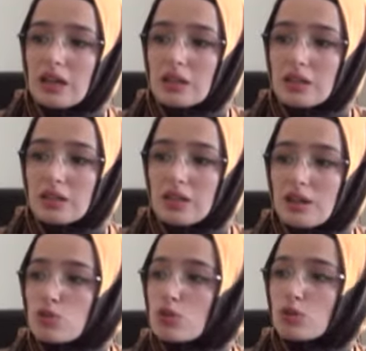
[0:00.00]
Ee,
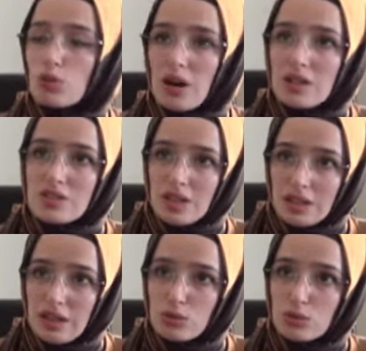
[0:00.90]
daha çok doğal
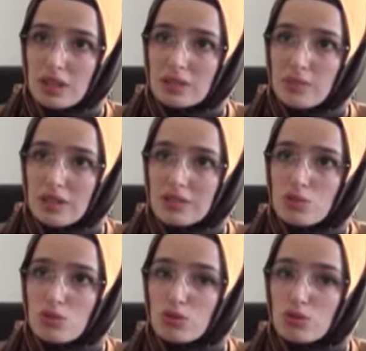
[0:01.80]
şeyler
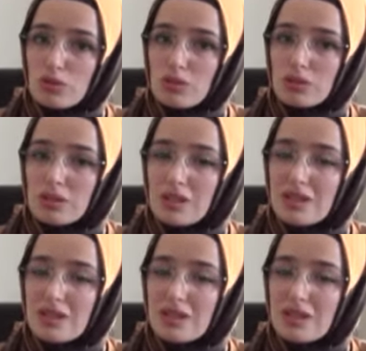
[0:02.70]
tüketmeliyiz çünkü e,